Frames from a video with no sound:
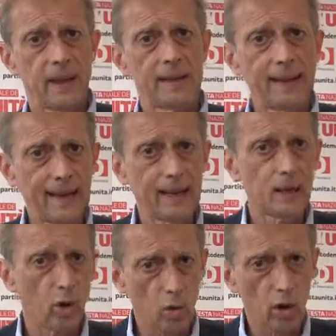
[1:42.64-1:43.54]
ed è
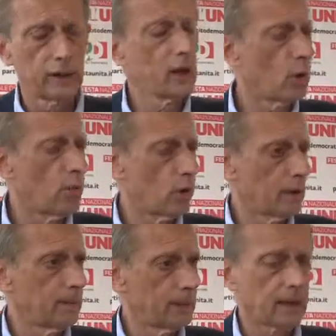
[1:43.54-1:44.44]
il ruolo dei
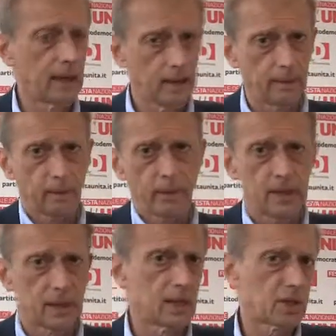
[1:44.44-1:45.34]
comuni, perché le
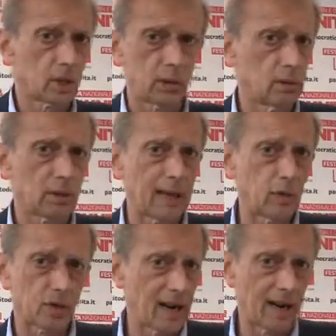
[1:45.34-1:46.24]
province di secondo
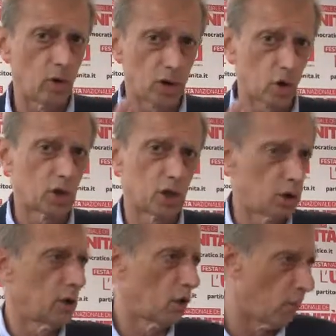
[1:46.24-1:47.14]
grado saranno
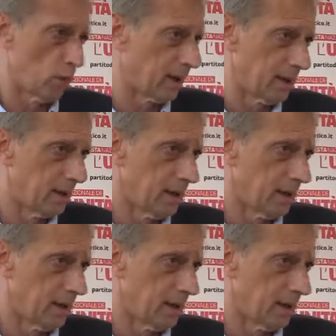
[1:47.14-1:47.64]
associazioni di comuni,